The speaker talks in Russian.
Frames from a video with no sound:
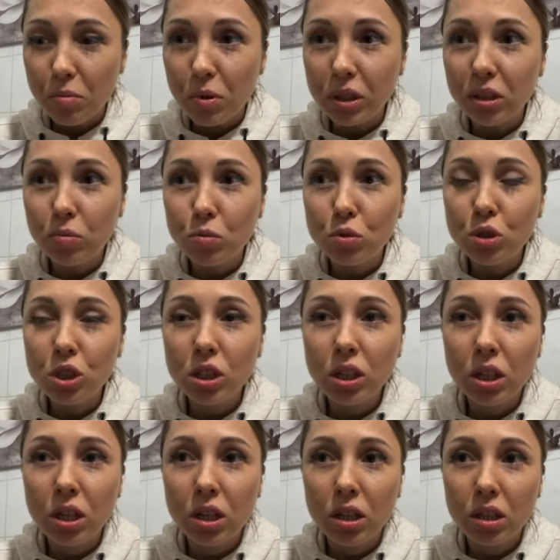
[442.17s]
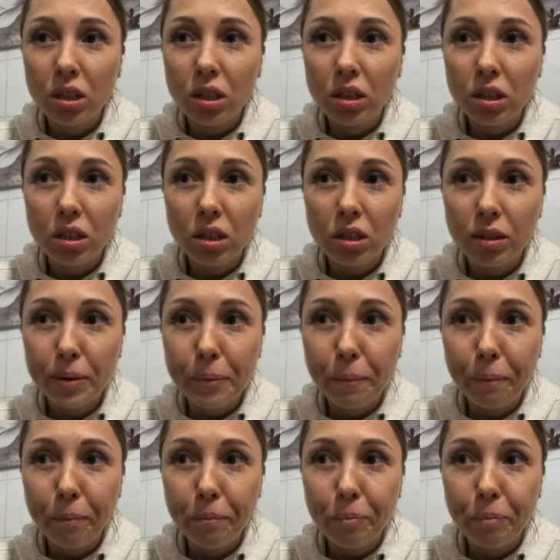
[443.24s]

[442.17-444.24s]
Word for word: потому что это